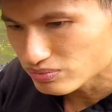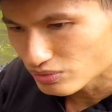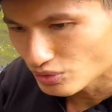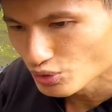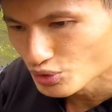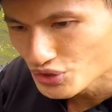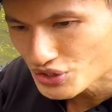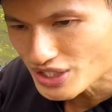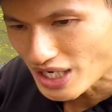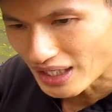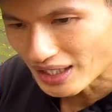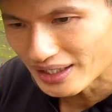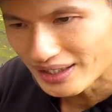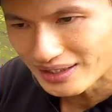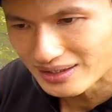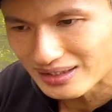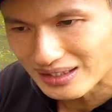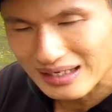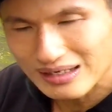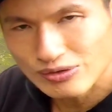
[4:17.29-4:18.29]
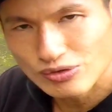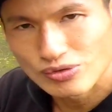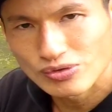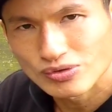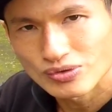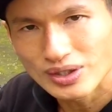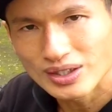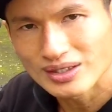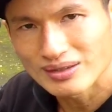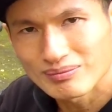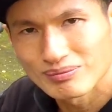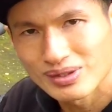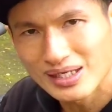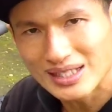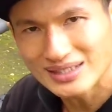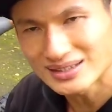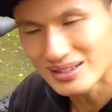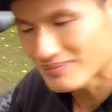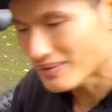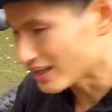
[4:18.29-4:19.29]
guncangannya terlalu uh,
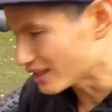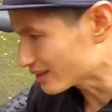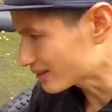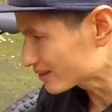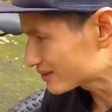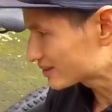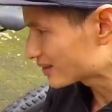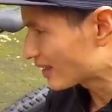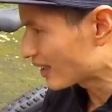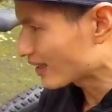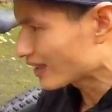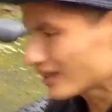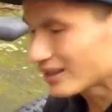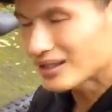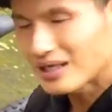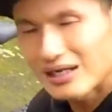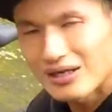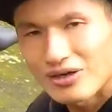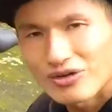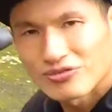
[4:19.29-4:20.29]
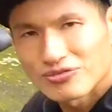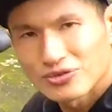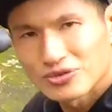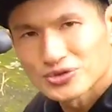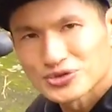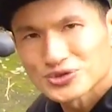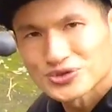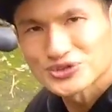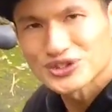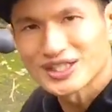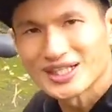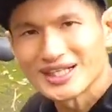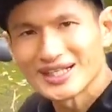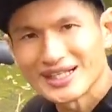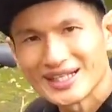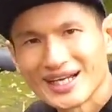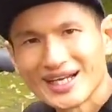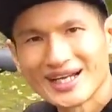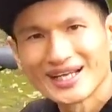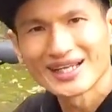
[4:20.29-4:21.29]
berasa banget sedangkan kalau full sus
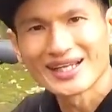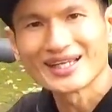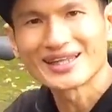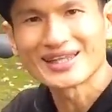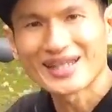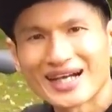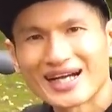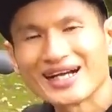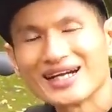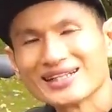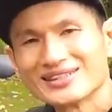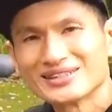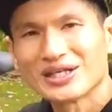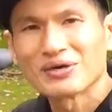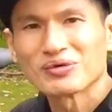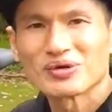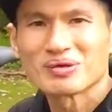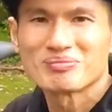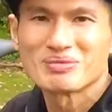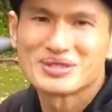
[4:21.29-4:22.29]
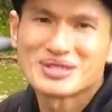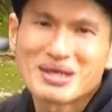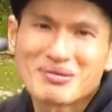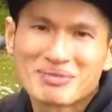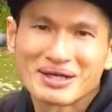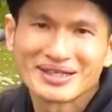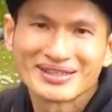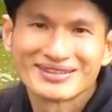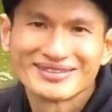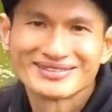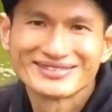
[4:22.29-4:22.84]
ini kita jauh lebih nyaman